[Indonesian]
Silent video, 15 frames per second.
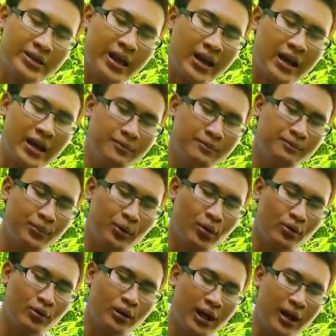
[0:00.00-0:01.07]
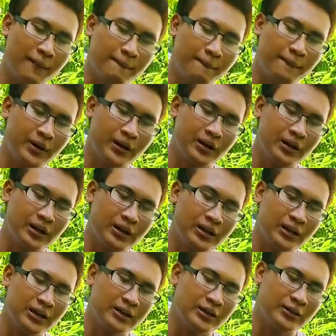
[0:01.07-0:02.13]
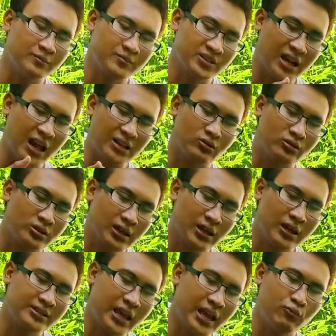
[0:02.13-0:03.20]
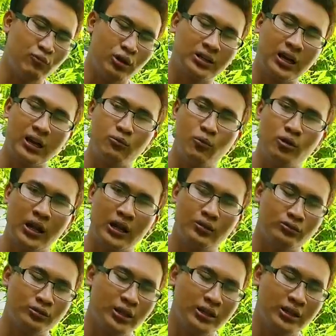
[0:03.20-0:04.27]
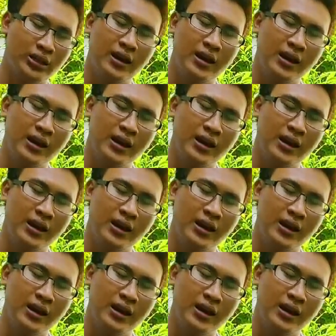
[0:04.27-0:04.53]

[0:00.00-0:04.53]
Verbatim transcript: saya akan program uh, selanjutnya saya buatkan model lungging